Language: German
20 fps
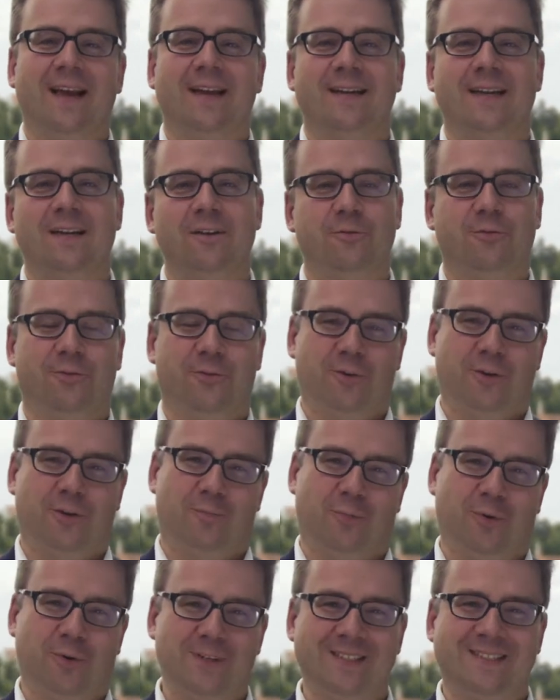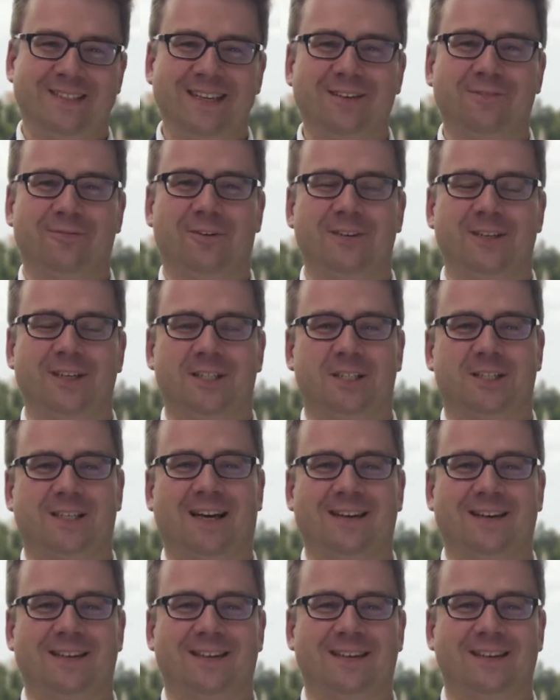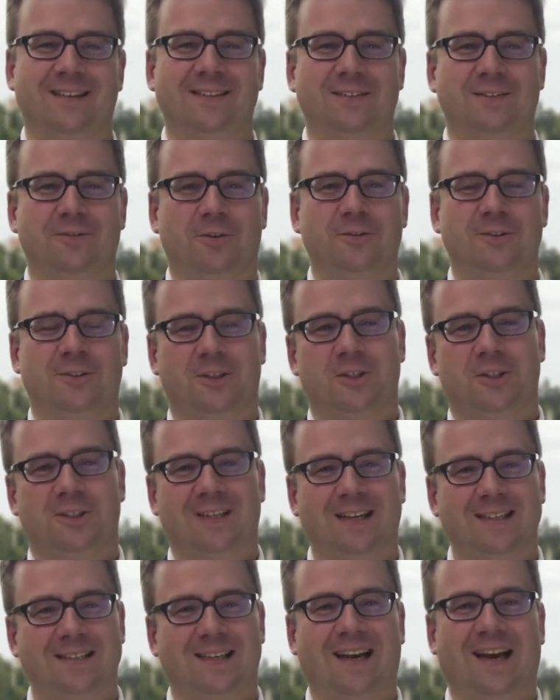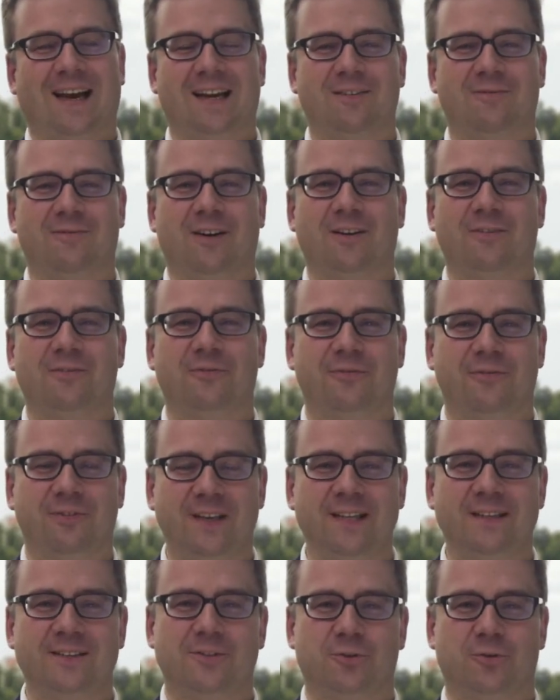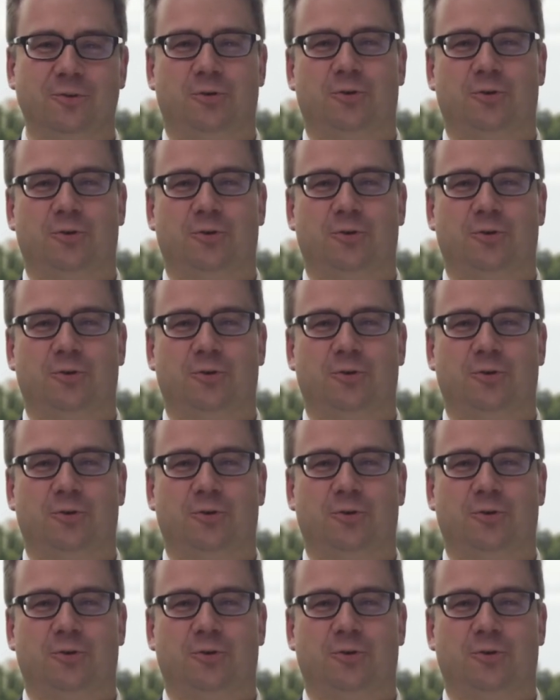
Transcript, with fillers: Denn für Politik von der Stange ist unsere Stadt einfach viel zu